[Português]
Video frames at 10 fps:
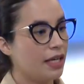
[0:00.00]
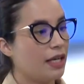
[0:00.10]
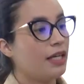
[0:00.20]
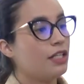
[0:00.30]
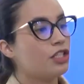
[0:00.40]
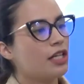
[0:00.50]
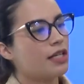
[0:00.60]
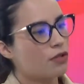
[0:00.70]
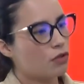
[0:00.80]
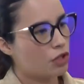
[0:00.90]
e
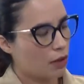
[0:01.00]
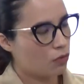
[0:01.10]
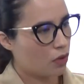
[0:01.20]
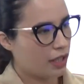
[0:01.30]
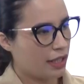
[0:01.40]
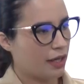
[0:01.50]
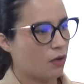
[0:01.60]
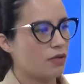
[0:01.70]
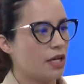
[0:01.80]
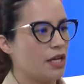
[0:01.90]
indícios de autoria,
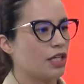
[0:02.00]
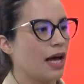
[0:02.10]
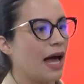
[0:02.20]
ou seja,